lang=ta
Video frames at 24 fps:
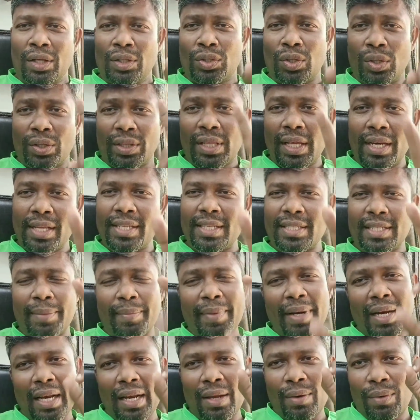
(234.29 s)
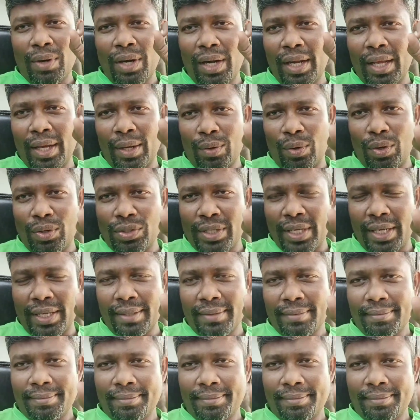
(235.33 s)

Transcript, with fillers: ஸோ திருச்சி செமினரில் ஒன்லி க்ளோசிங்